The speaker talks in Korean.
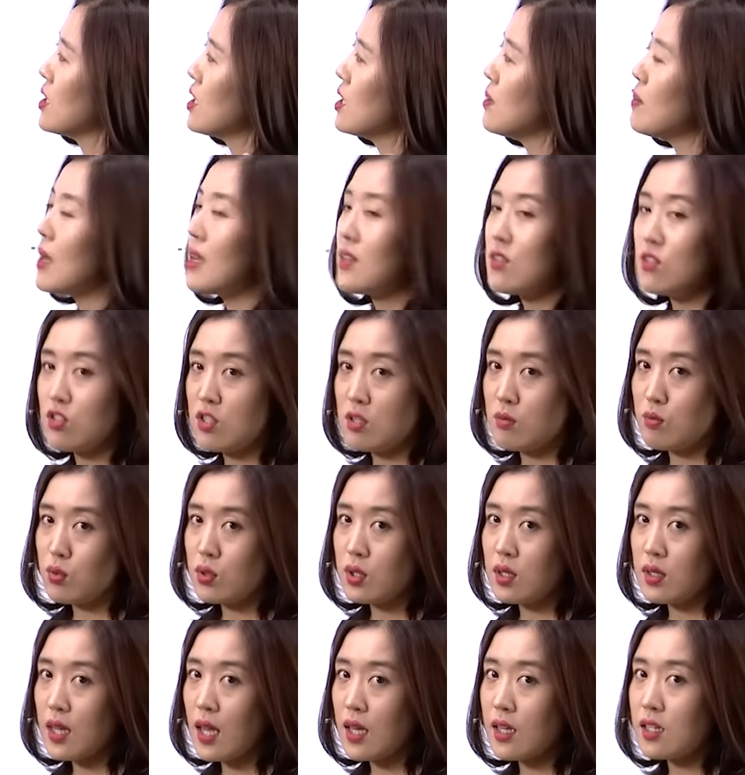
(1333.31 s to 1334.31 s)
이메일 쓰신
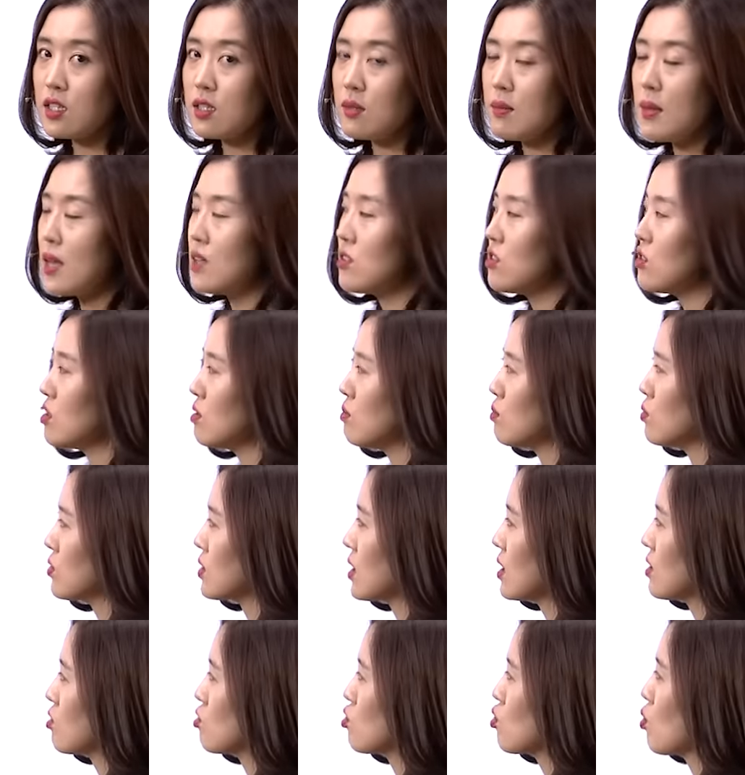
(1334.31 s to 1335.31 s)
분인데 그 이메일 쓰신
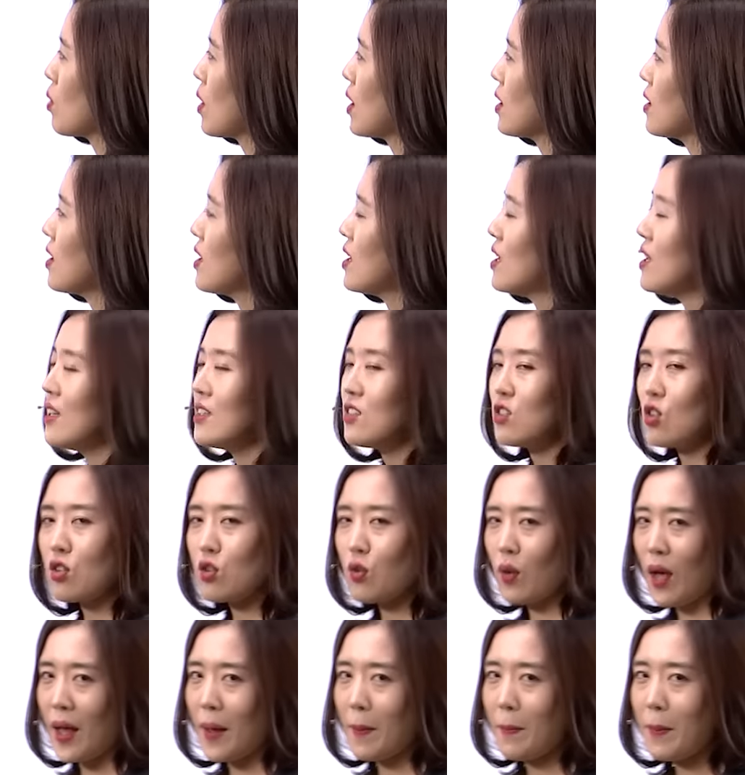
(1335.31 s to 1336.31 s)
분께서 좋아. 저는
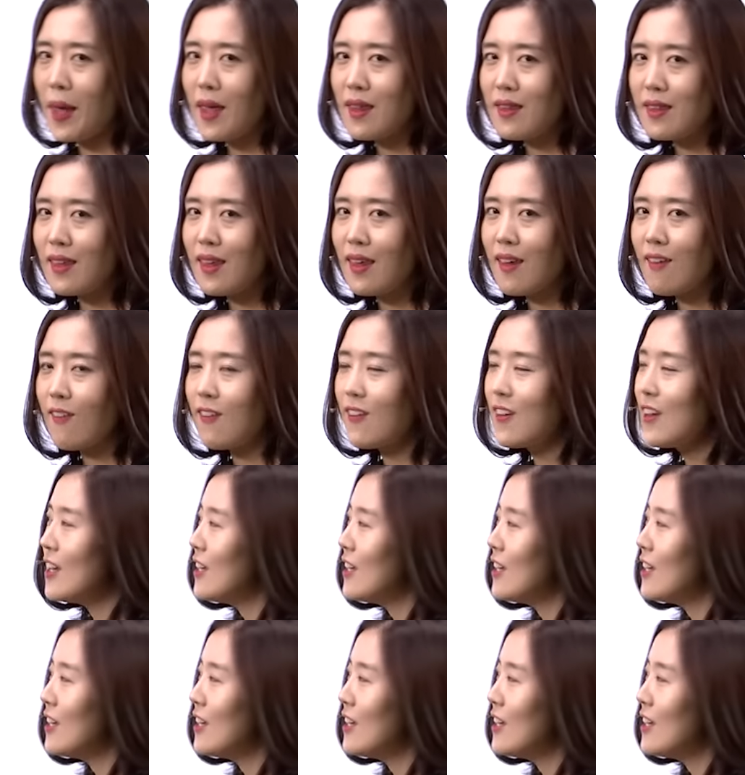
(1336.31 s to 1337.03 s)
광팬이에요.